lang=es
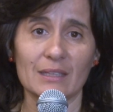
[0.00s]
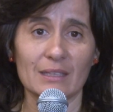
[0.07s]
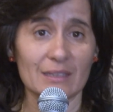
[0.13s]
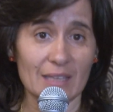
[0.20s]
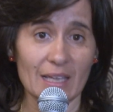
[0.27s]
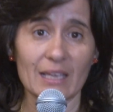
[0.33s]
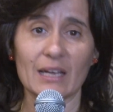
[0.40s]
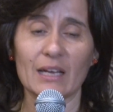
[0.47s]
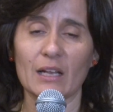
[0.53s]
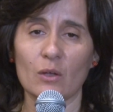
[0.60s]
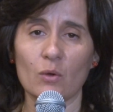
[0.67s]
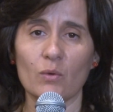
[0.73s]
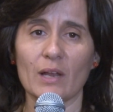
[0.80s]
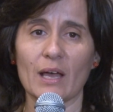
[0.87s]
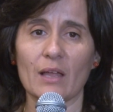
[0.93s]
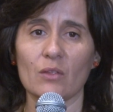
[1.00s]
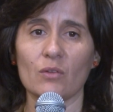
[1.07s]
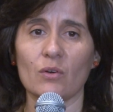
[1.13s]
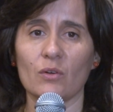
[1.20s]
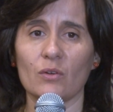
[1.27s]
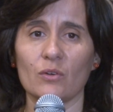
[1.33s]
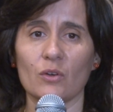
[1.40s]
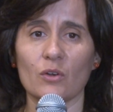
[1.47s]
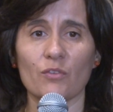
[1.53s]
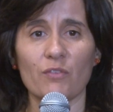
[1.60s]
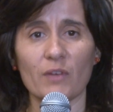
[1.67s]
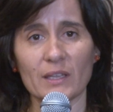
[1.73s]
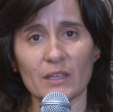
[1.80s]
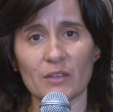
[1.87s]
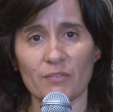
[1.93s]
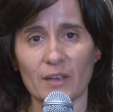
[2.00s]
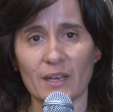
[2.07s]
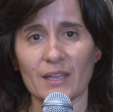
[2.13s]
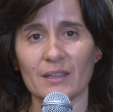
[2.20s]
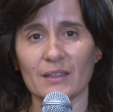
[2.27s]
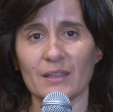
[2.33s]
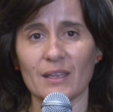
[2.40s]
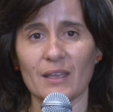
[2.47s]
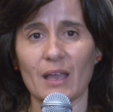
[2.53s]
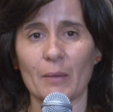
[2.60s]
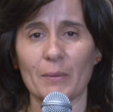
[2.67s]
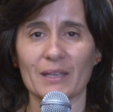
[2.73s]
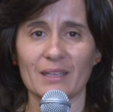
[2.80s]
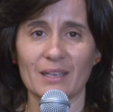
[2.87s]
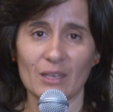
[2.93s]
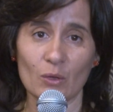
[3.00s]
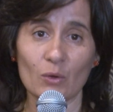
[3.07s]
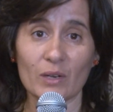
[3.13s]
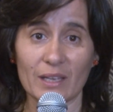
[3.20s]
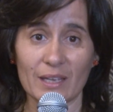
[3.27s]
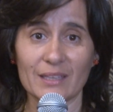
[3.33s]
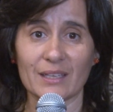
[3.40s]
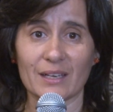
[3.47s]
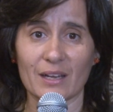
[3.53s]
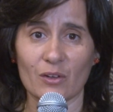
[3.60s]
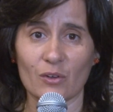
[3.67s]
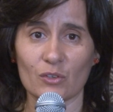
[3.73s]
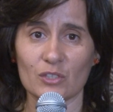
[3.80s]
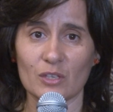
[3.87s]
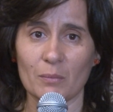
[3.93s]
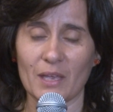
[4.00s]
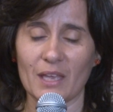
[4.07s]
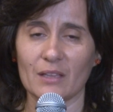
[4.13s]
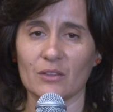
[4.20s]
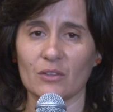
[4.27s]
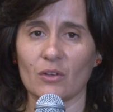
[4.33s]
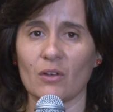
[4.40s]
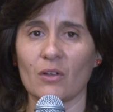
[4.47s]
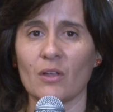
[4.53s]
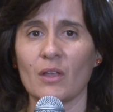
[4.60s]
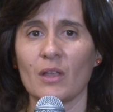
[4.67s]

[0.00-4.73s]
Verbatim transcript: integran el jurado, no nos fue indiferente haber tenido este reconocimiento.